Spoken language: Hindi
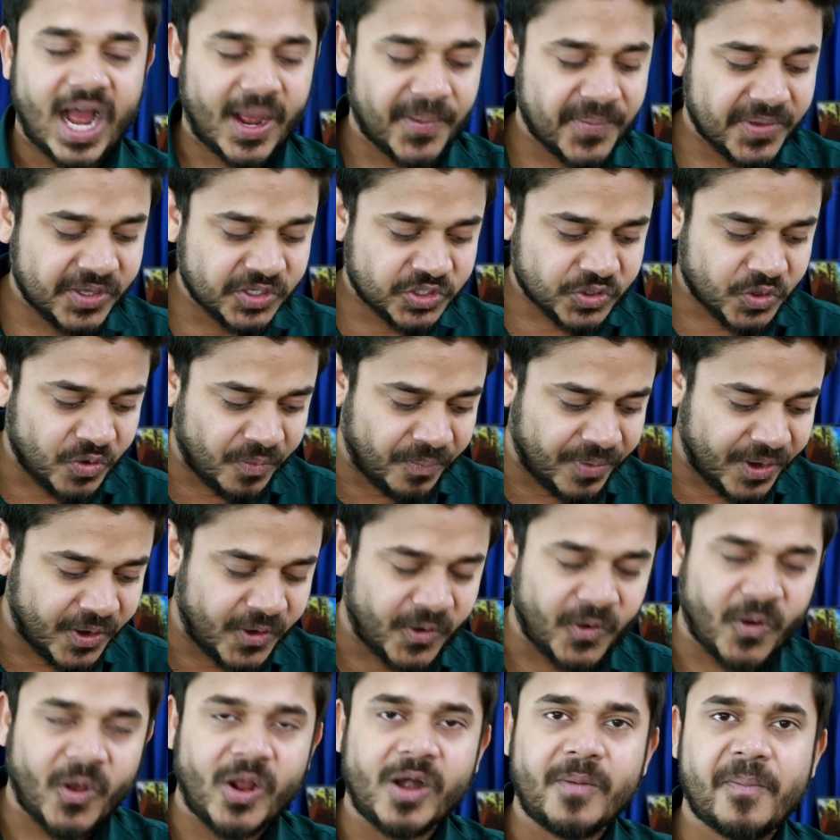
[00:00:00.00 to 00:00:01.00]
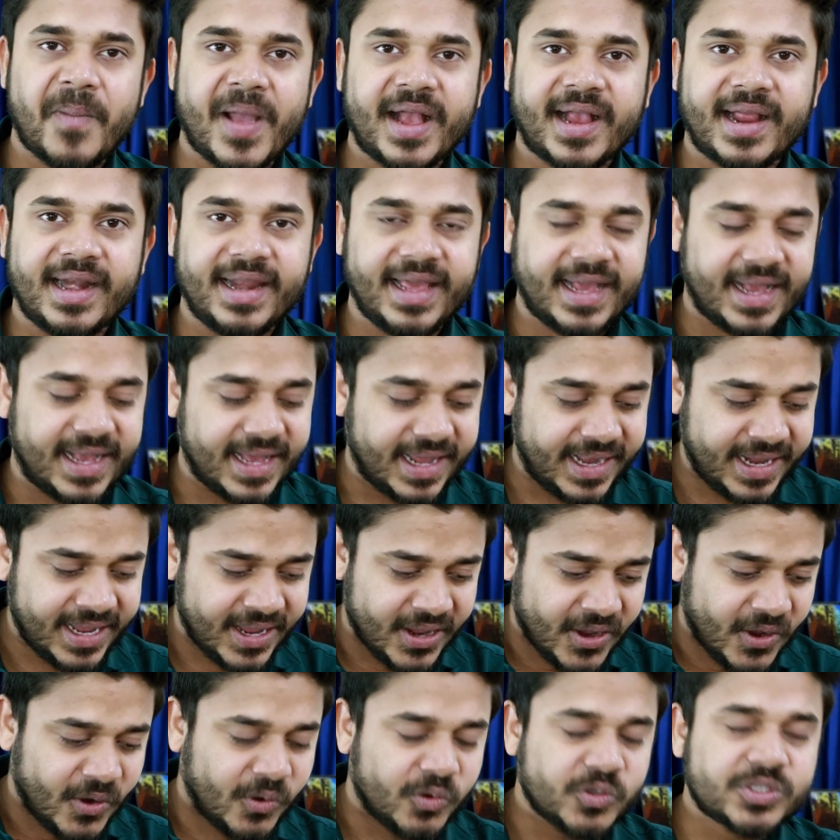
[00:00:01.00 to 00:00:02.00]
अब इसको विड्रॉल पे क्लिक
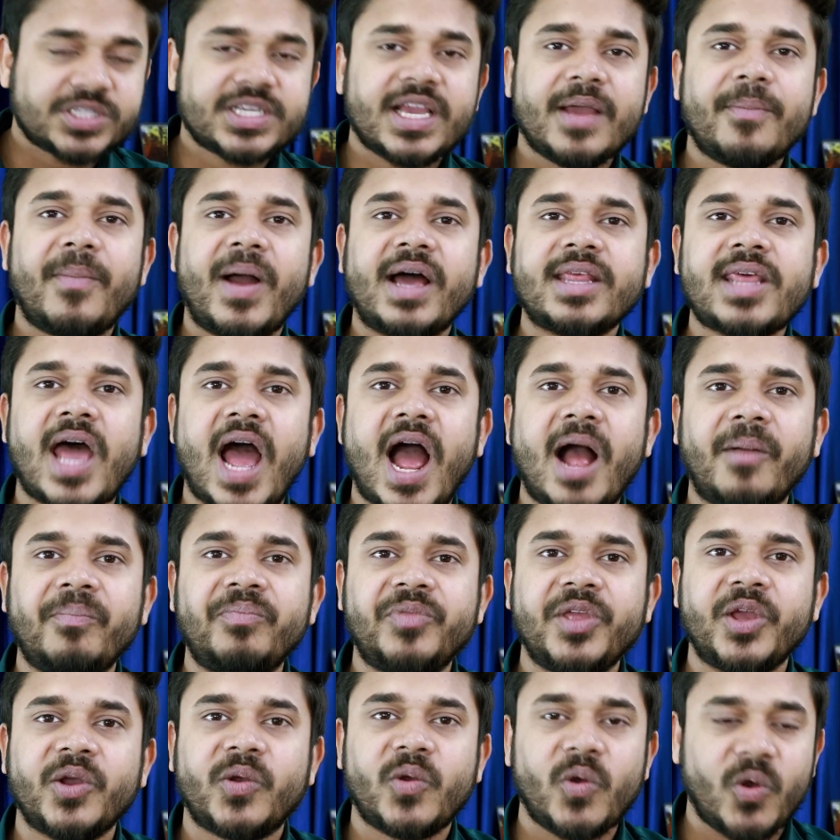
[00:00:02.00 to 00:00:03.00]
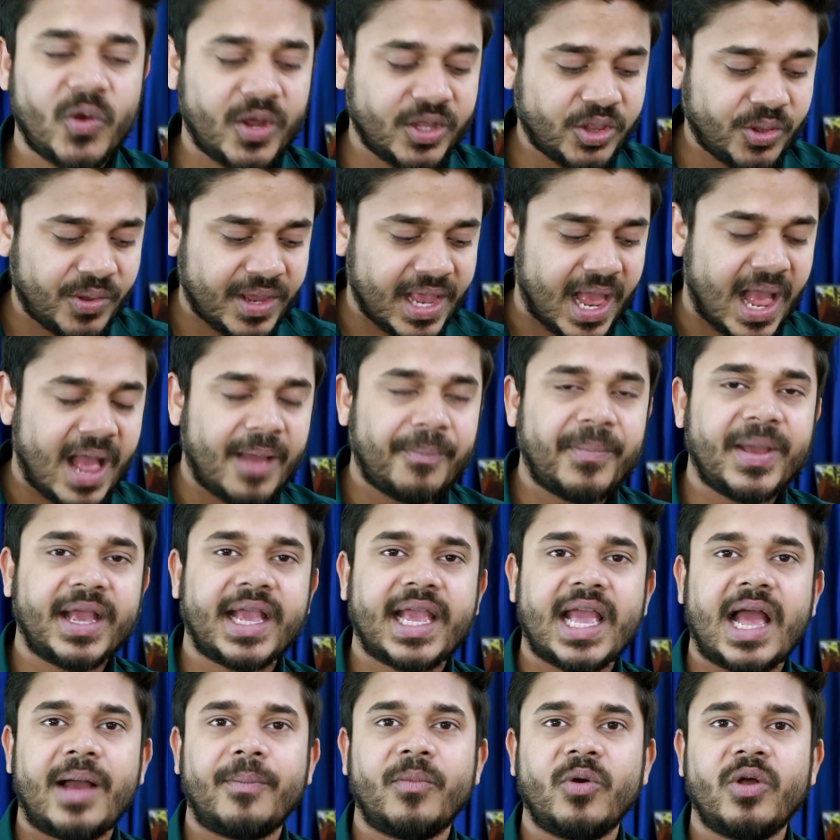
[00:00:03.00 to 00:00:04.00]
करें उसके बाद आप देखोगे तो यहाँ पे
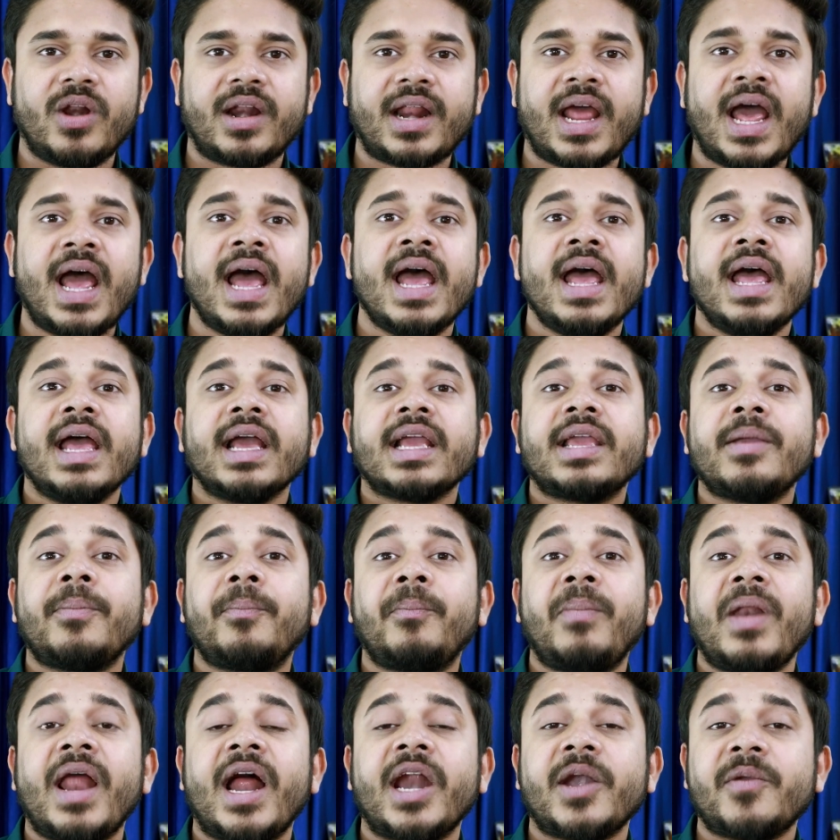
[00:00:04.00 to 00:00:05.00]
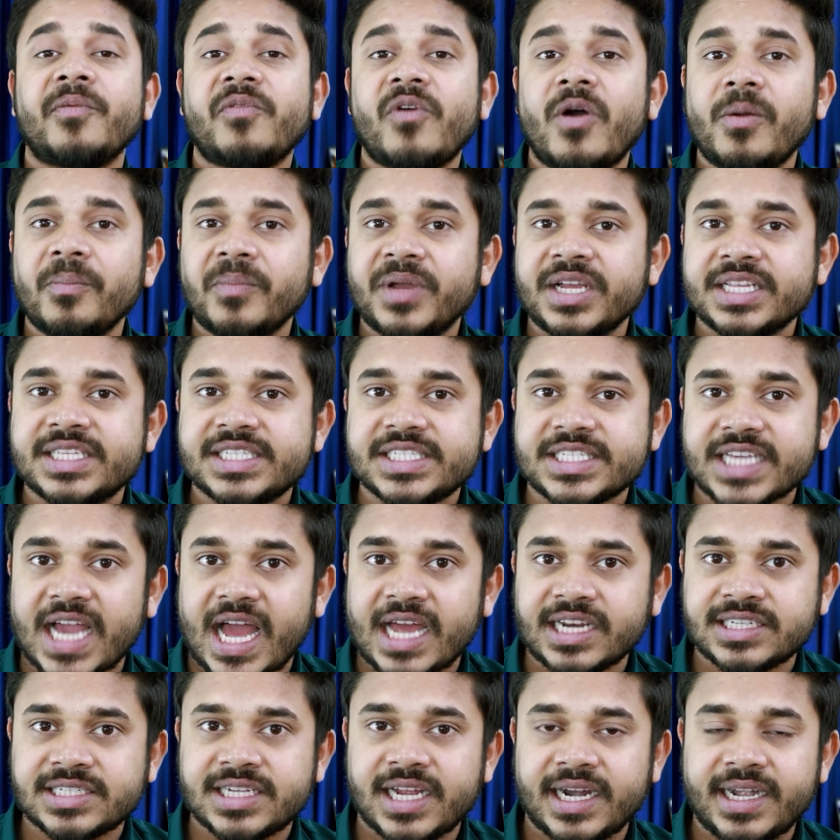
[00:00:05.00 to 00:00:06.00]
क्या बोल रहा है कि प्लेटफॉर्म का
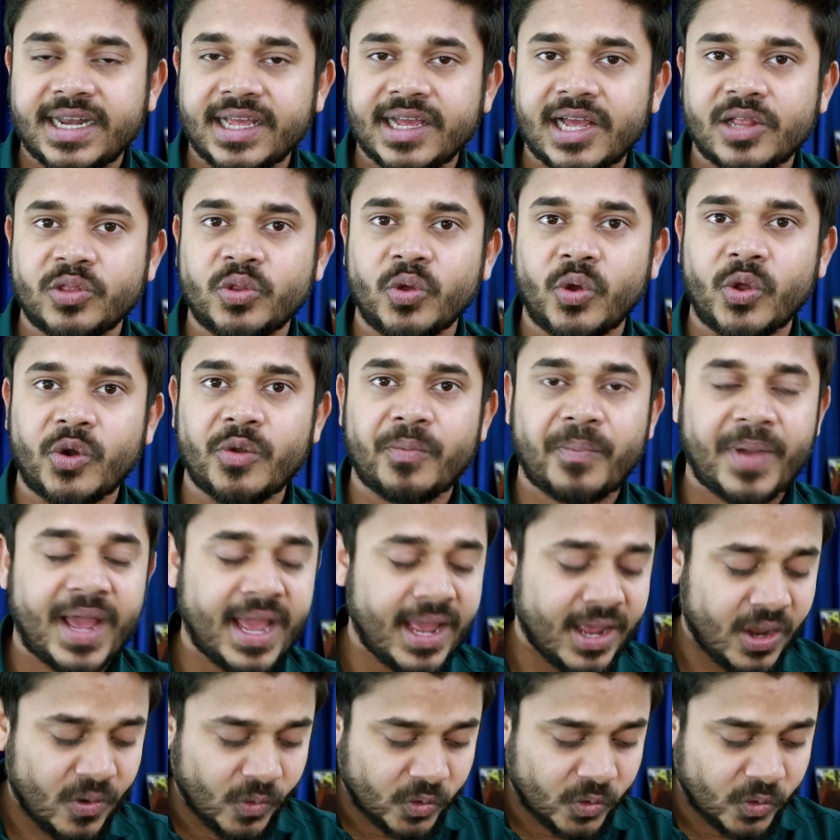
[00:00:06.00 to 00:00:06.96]
चार्ज कटेगा दो रुपए